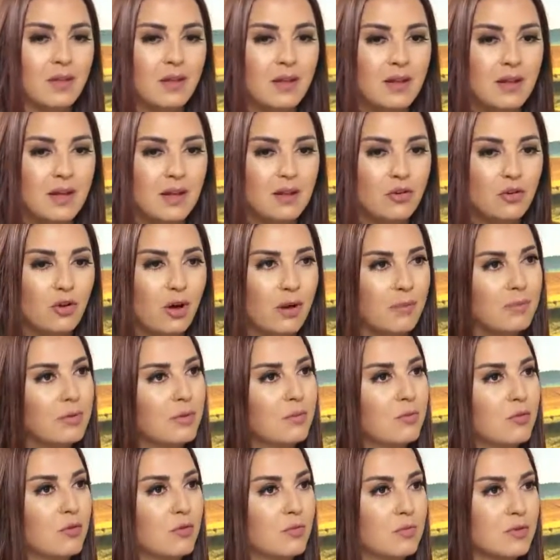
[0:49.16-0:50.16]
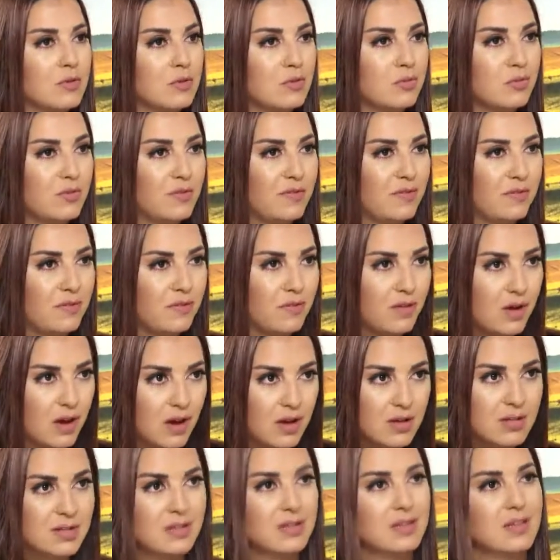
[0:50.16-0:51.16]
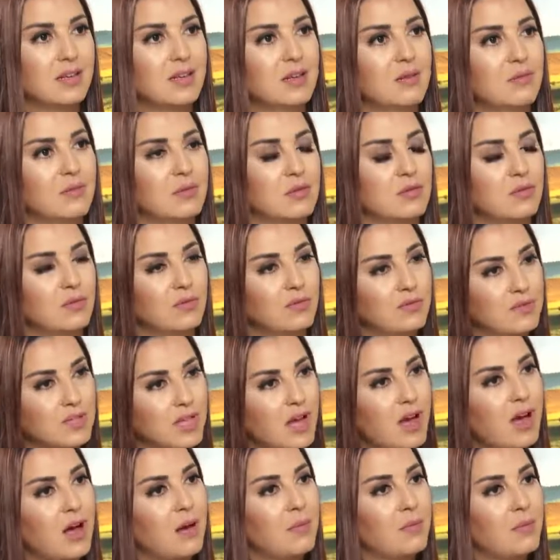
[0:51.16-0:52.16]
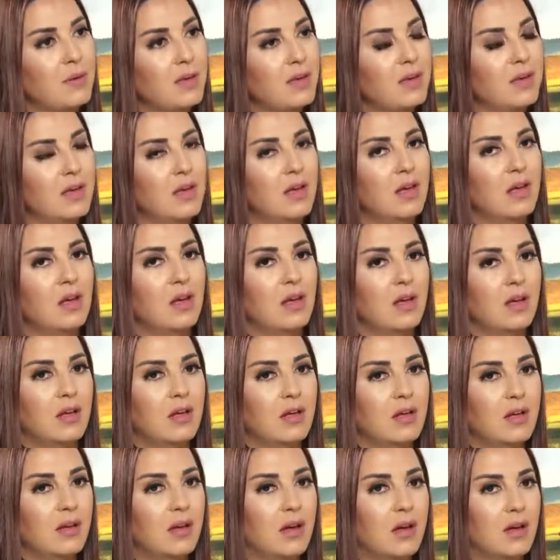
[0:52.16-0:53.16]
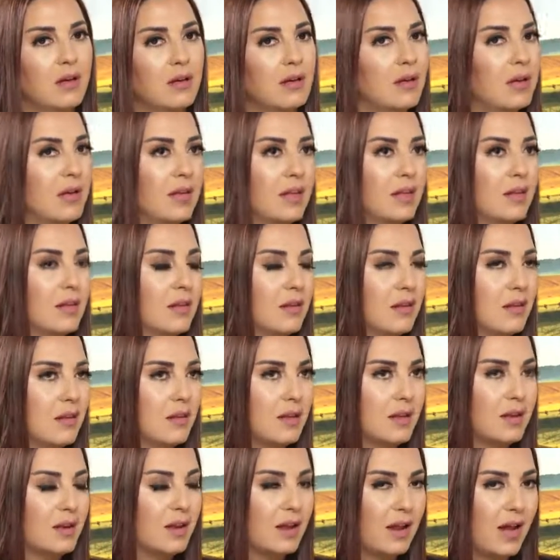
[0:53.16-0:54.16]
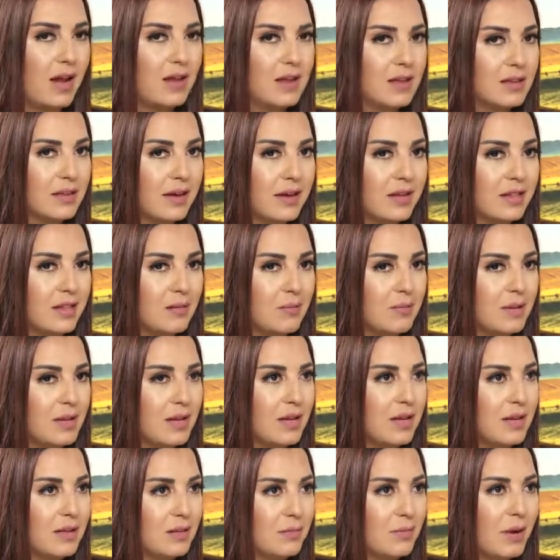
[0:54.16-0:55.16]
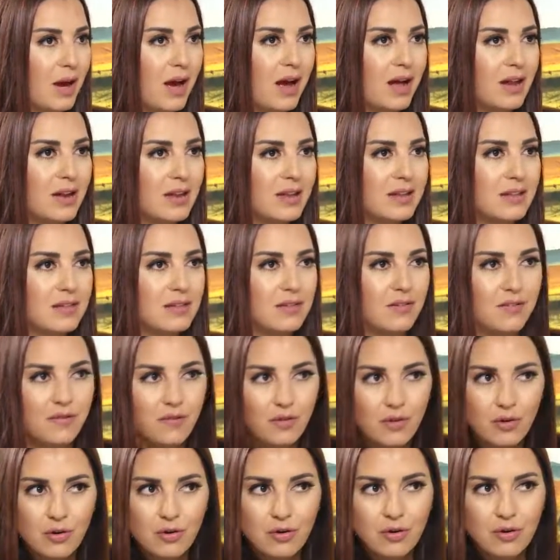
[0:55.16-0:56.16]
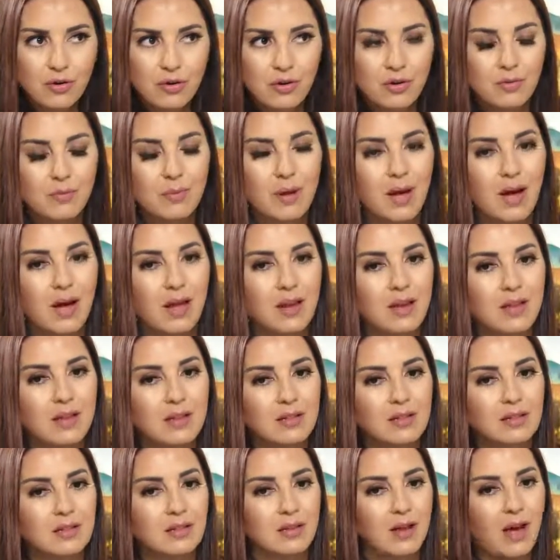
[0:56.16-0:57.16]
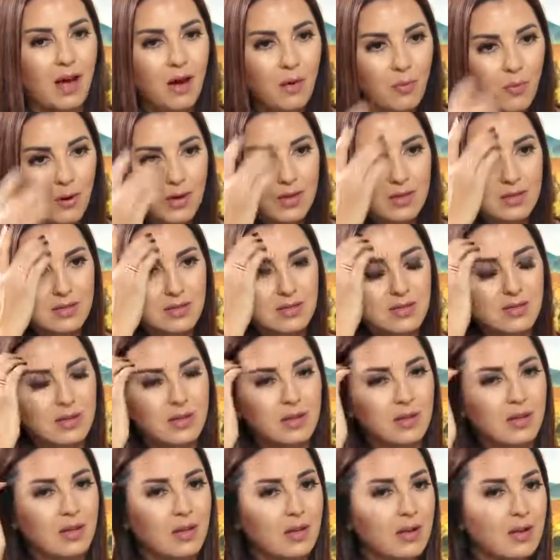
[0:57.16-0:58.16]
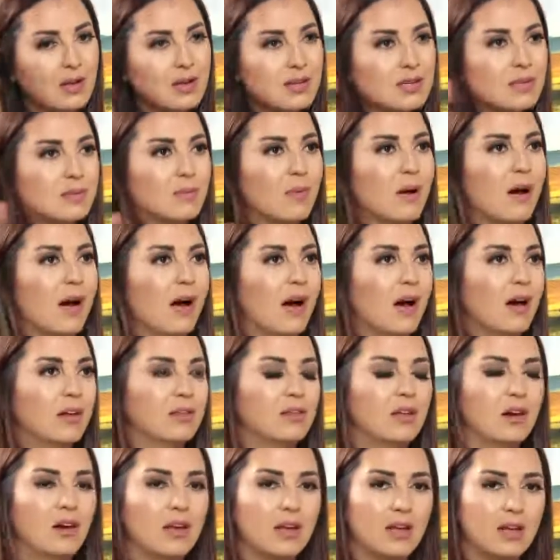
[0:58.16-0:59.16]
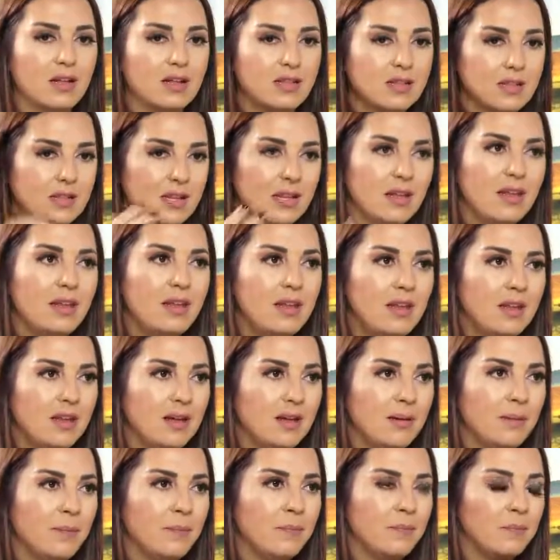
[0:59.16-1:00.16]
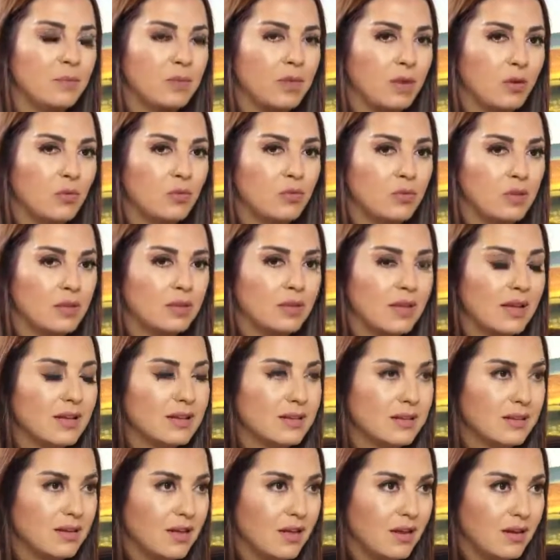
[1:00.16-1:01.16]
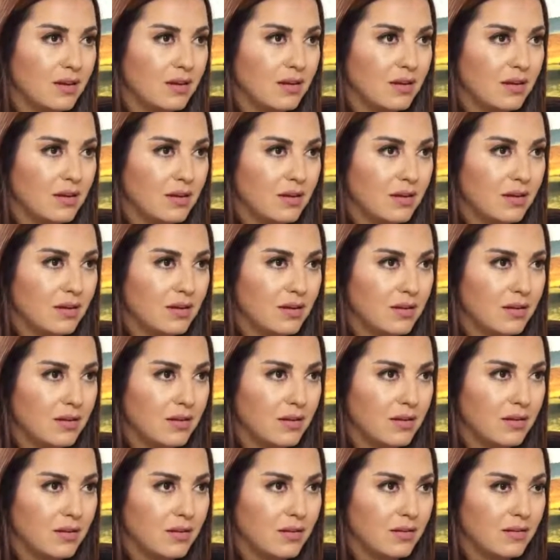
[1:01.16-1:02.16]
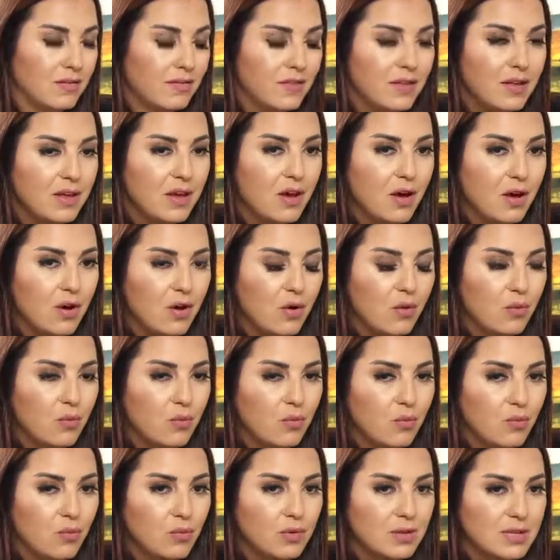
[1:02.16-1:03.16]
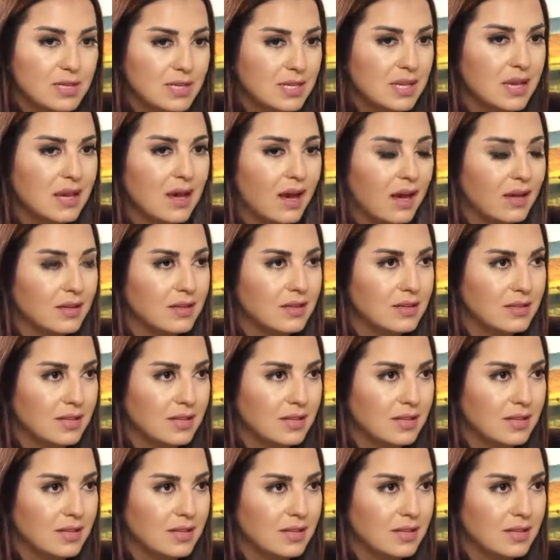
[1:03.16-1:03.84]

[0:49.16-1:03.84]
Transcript: لانه عم نمرق بظروف قاسيه بظروف صعبه آه، كان كنا نعيد عيد الميلاد بحالات فقر بحالات عوز آه، كنا نسمع قضايا انسانيه ونتاثر فيها ونساعد